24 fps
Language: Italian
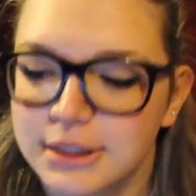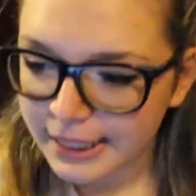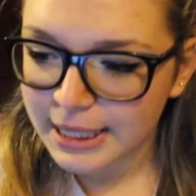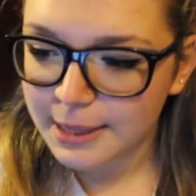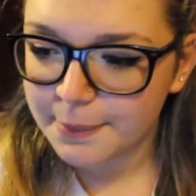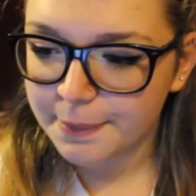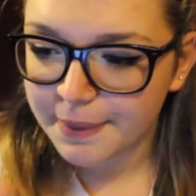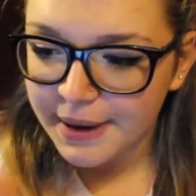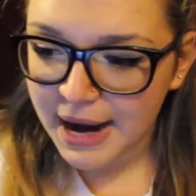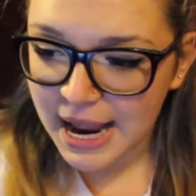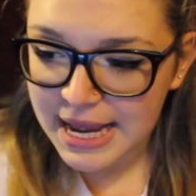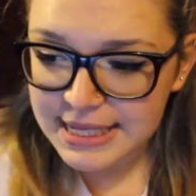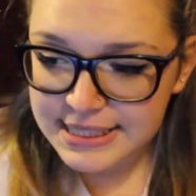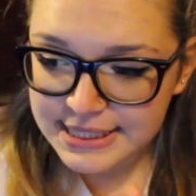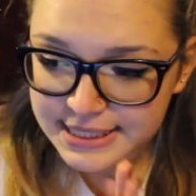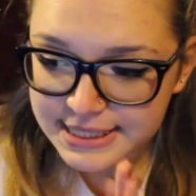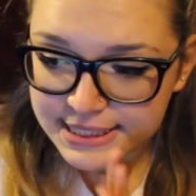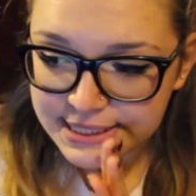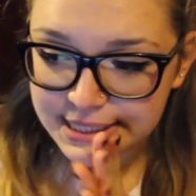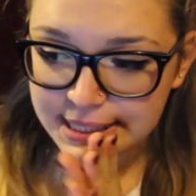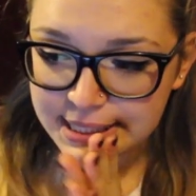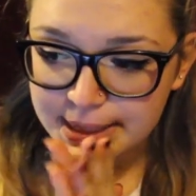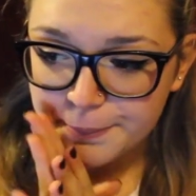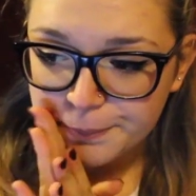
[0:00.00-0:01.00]
I
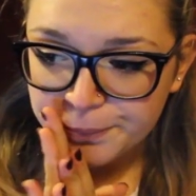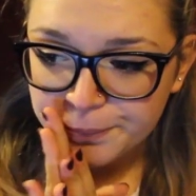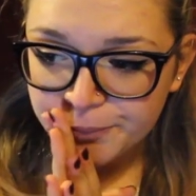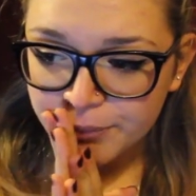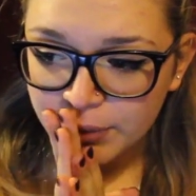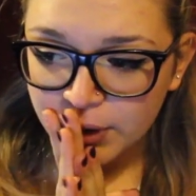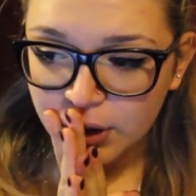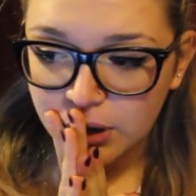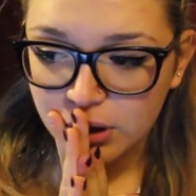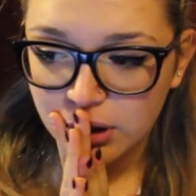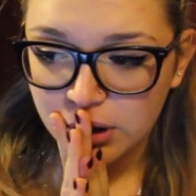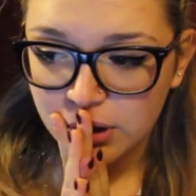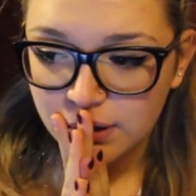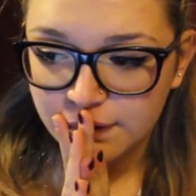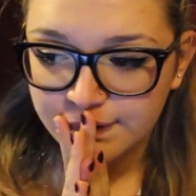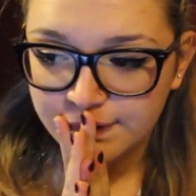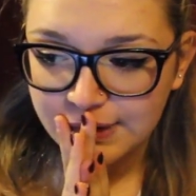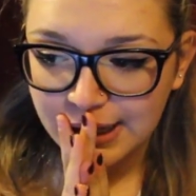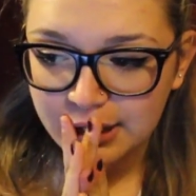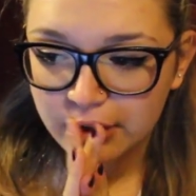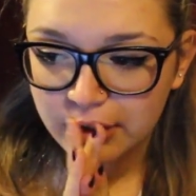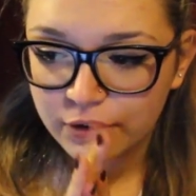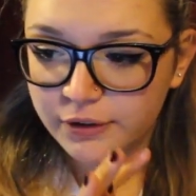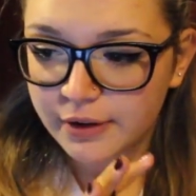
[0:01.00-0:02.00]
prezzi eh,
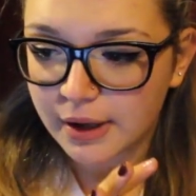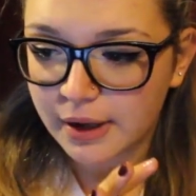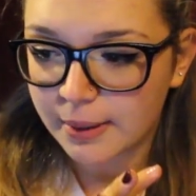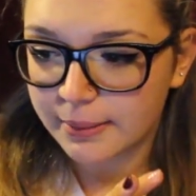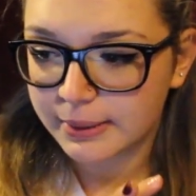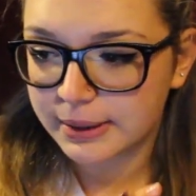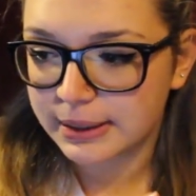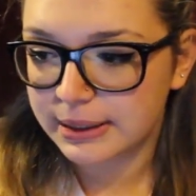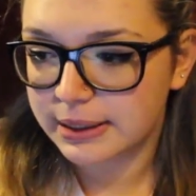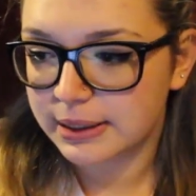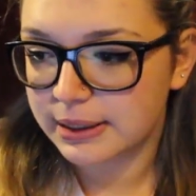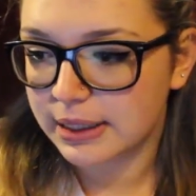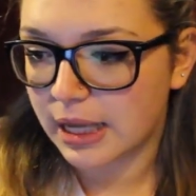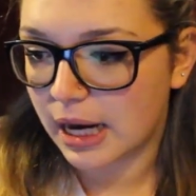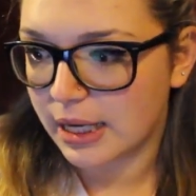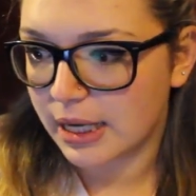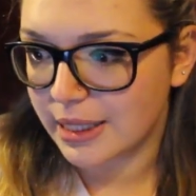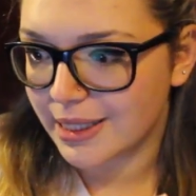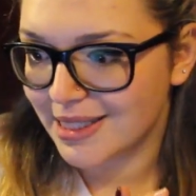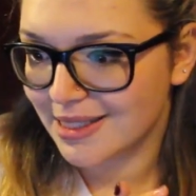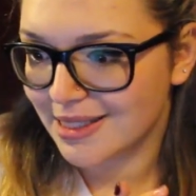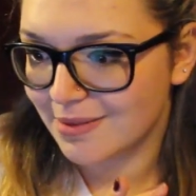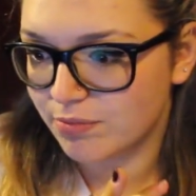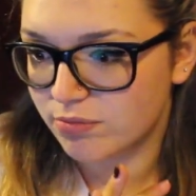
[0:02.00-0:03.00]
vanno veramente
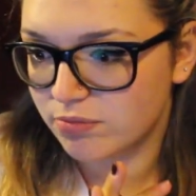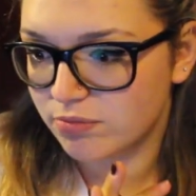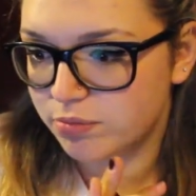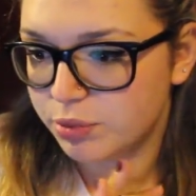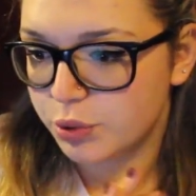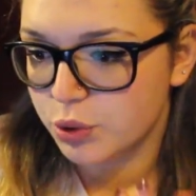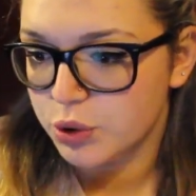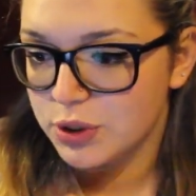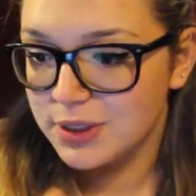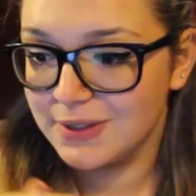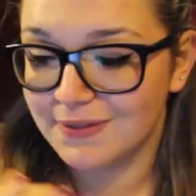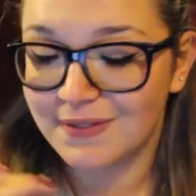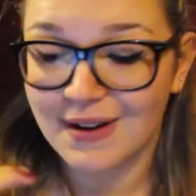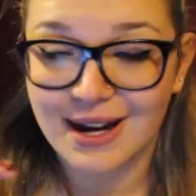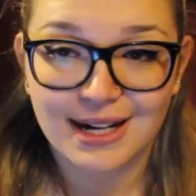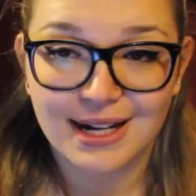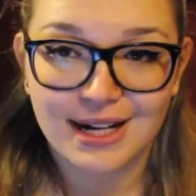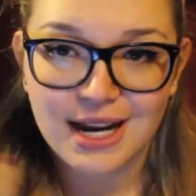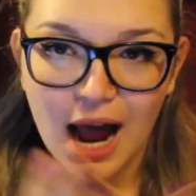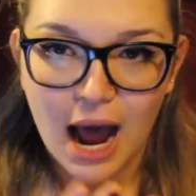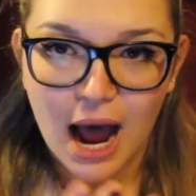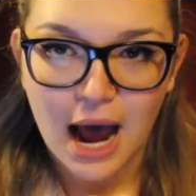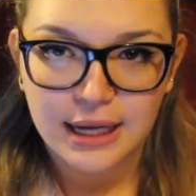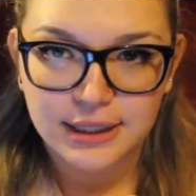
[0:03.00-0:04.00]
dai più
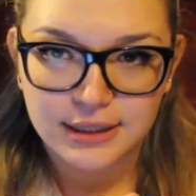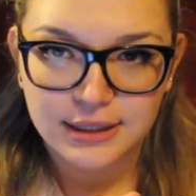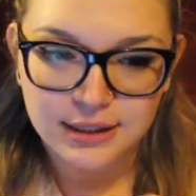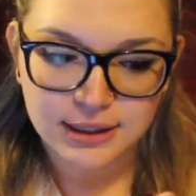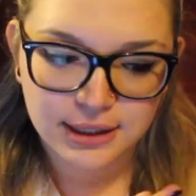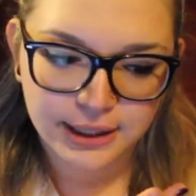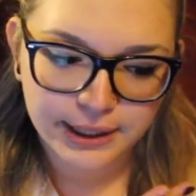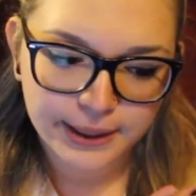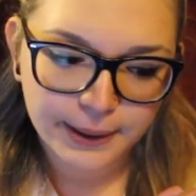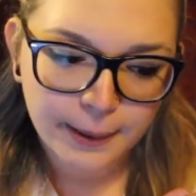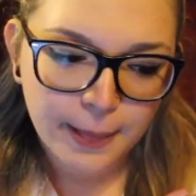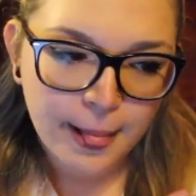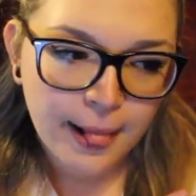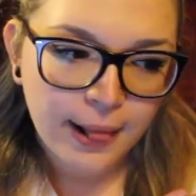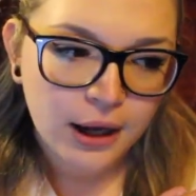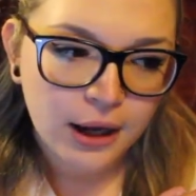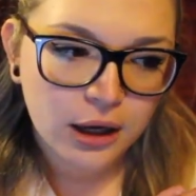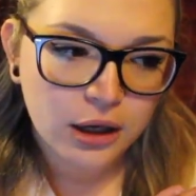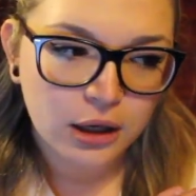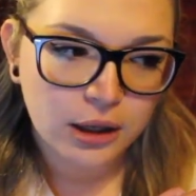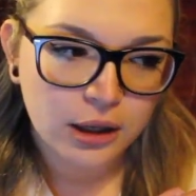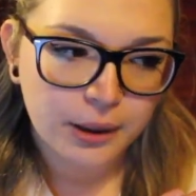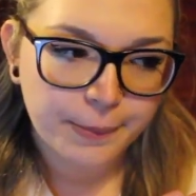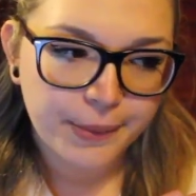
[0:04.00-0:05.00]
svariati, eh,
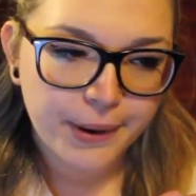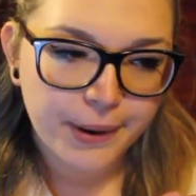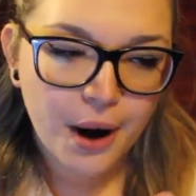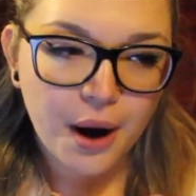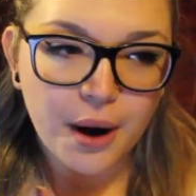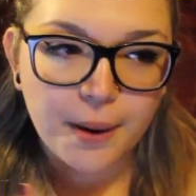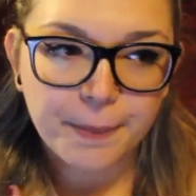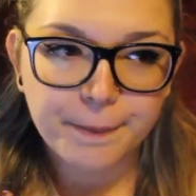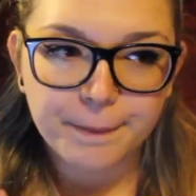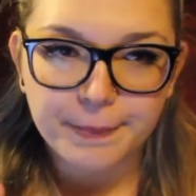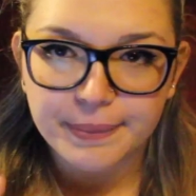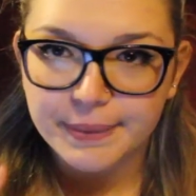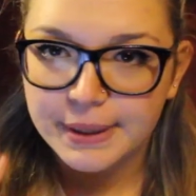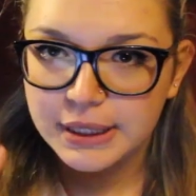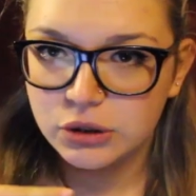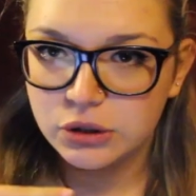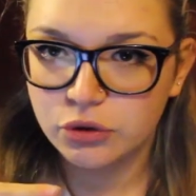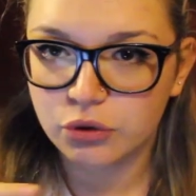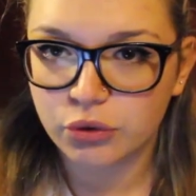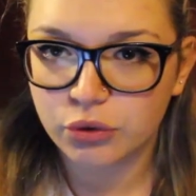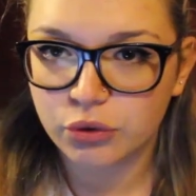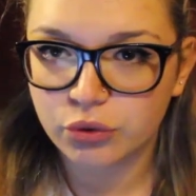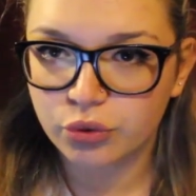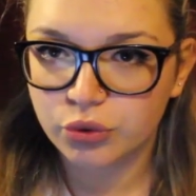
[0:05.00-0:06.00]
però
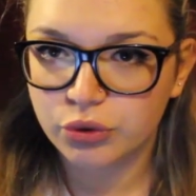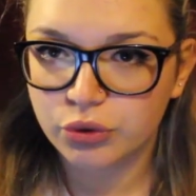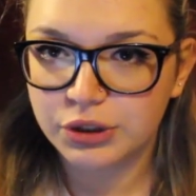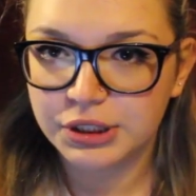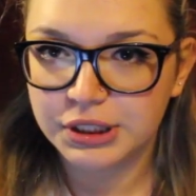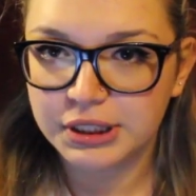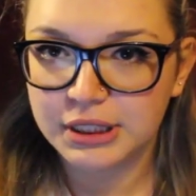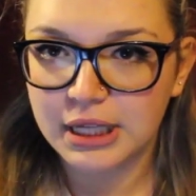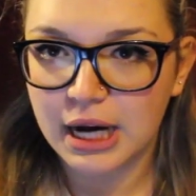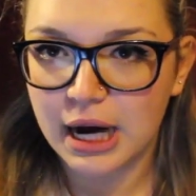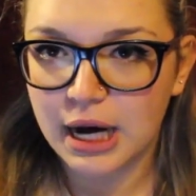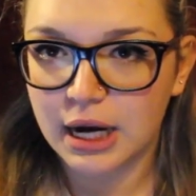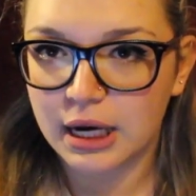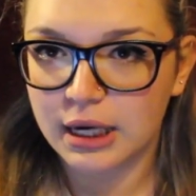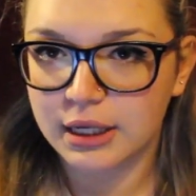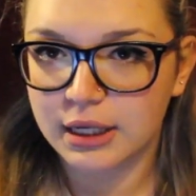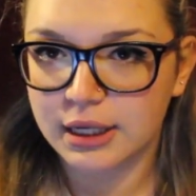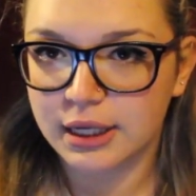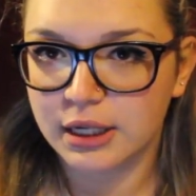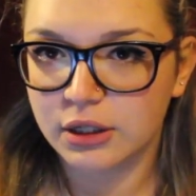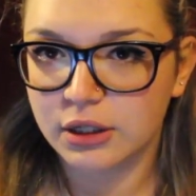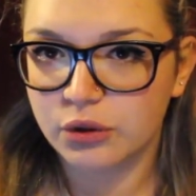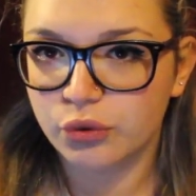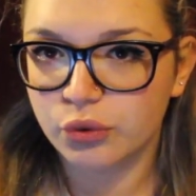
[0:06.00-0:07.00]
partono tutti
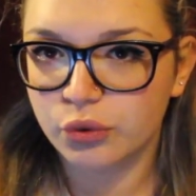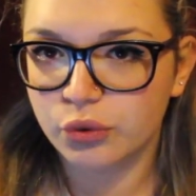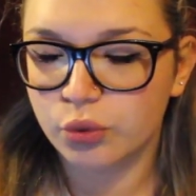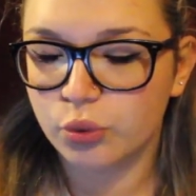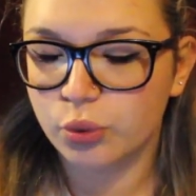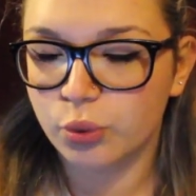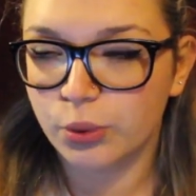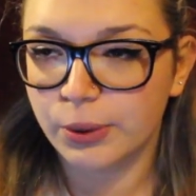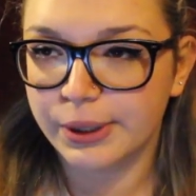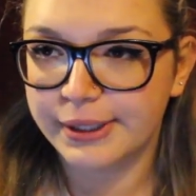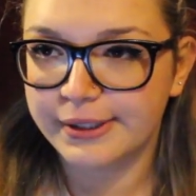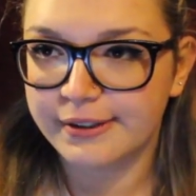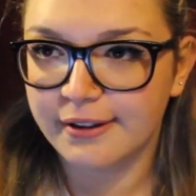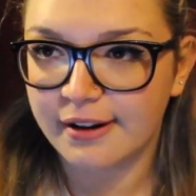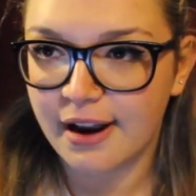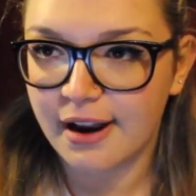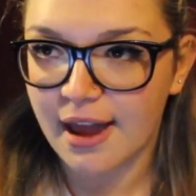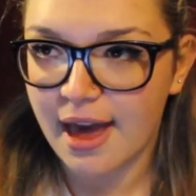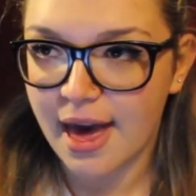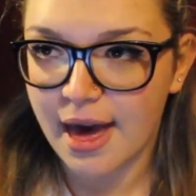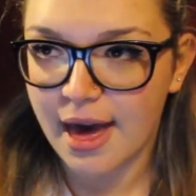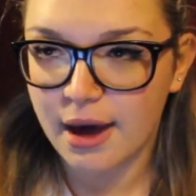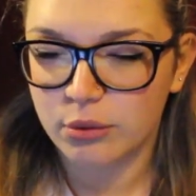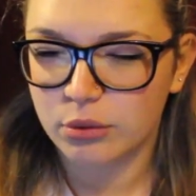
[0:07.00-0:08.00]
da credo
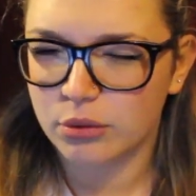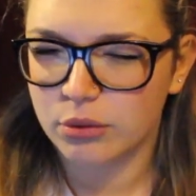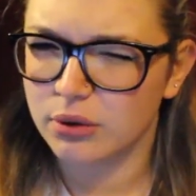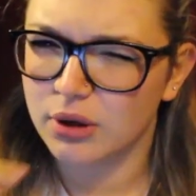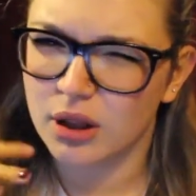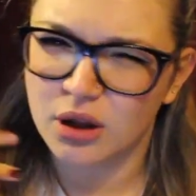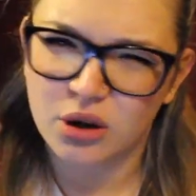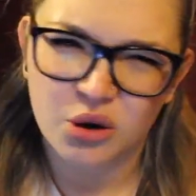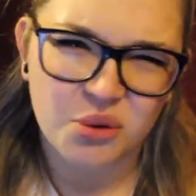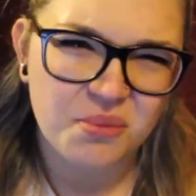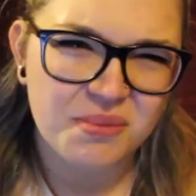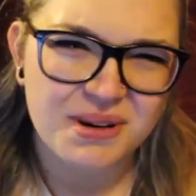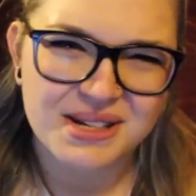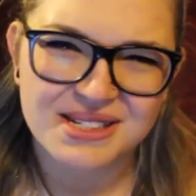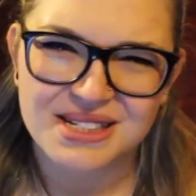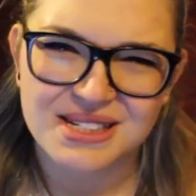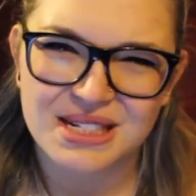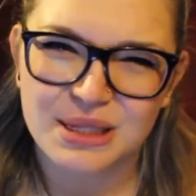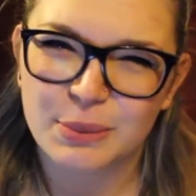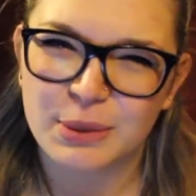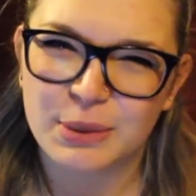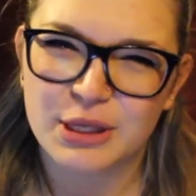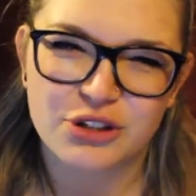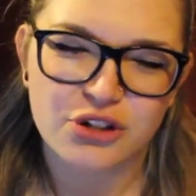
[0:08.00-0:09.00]
2-3 euro, una roba
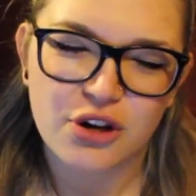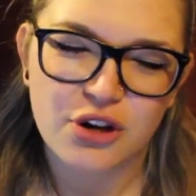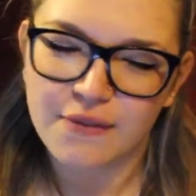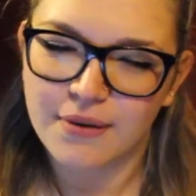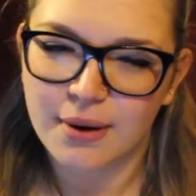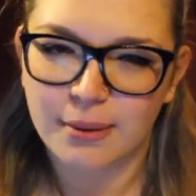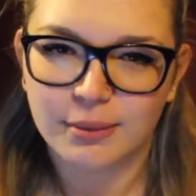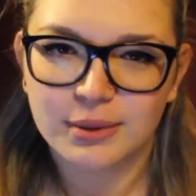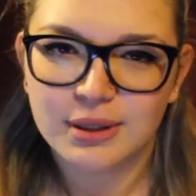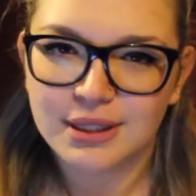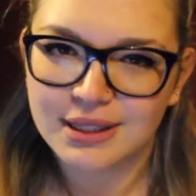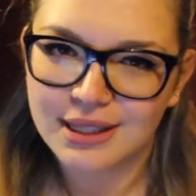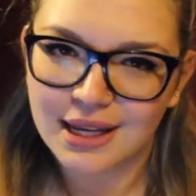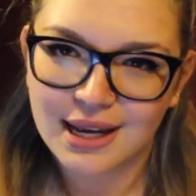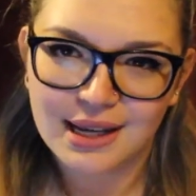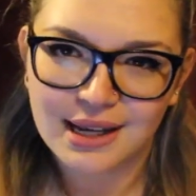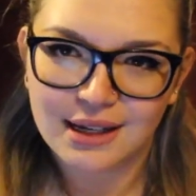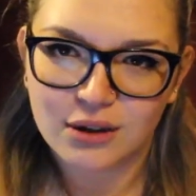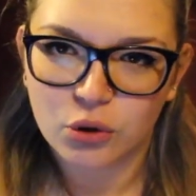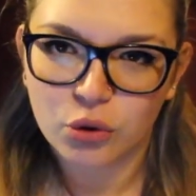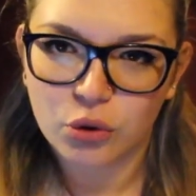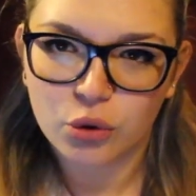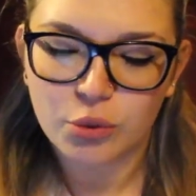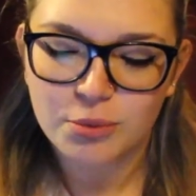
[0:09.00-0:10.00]
simile, cioè veramente
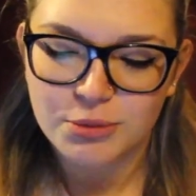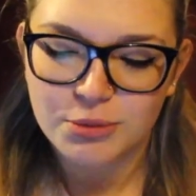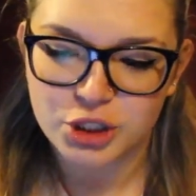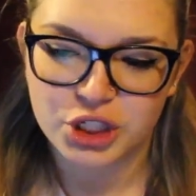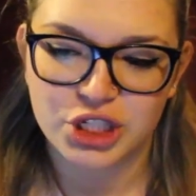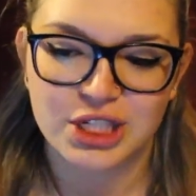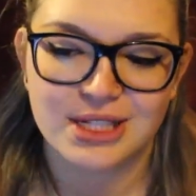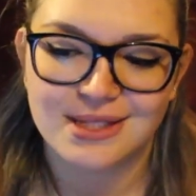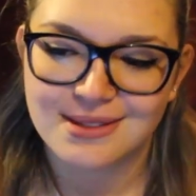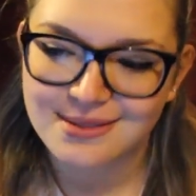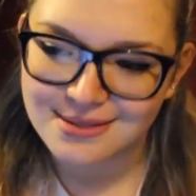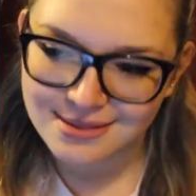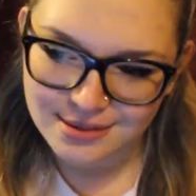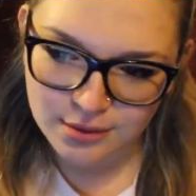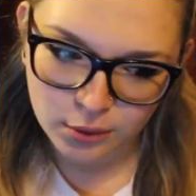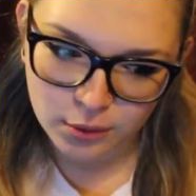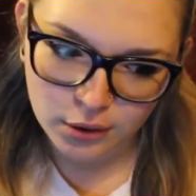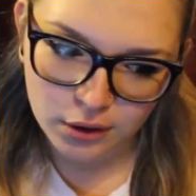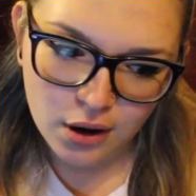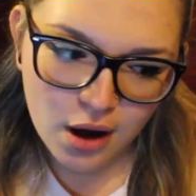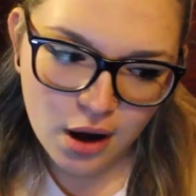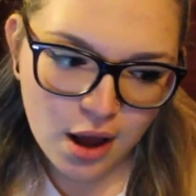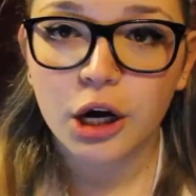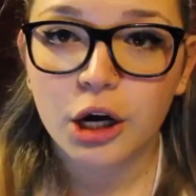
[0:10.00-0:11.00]

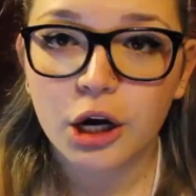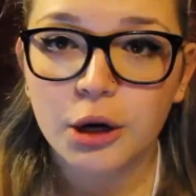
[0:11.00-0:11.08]
economicissimo.